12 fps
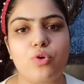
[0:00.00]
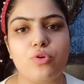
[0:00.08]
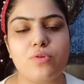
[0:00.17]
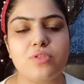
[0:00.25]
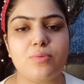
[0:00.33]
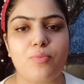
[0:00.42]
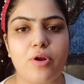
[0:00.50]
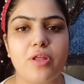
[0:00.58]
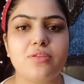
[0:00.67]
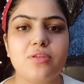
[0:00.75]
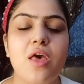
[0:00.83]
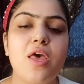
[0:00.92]
कौन कौन से
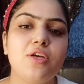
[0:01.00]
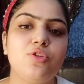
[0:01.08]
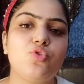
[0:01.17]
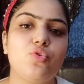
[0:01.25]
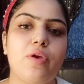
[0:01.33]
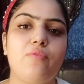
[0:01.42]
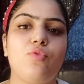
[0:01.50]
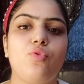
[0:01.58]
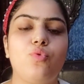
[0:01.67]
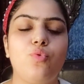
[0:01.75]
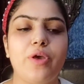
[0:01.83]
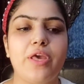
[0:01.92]
प्रोडक्ट्स जो हैं वो
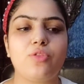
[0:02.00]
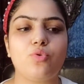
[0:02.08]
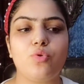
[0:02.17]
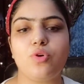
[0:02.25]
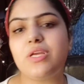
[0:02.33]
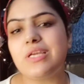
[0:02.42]
हुए तो